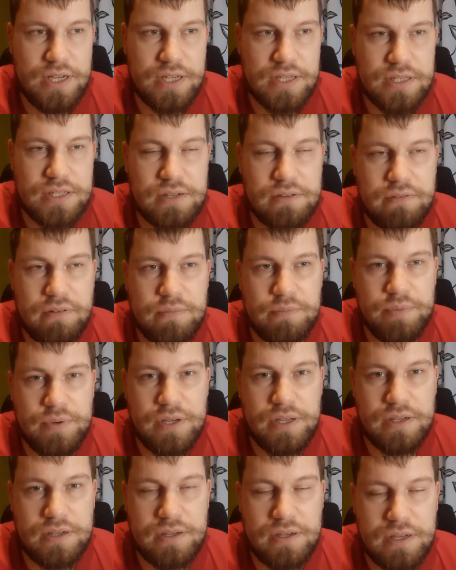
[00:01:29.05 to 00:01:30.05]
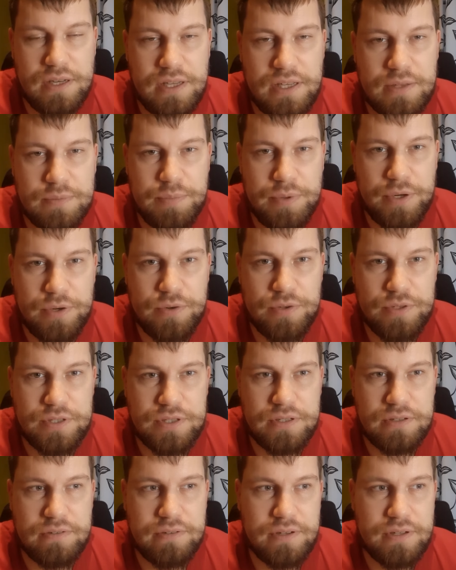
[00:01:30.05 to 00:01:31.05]
Если к вам клиент
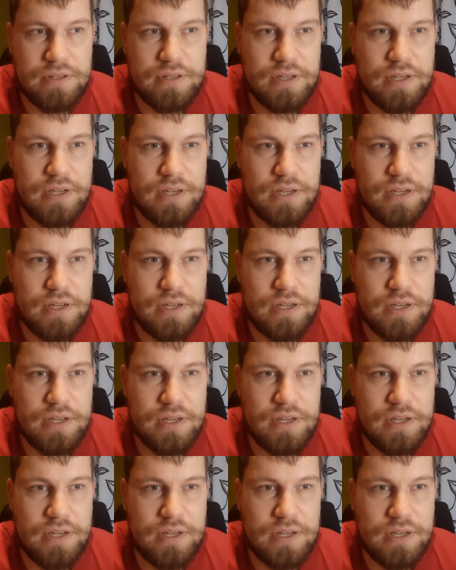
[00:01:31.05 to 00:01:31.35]
приходит и говорит,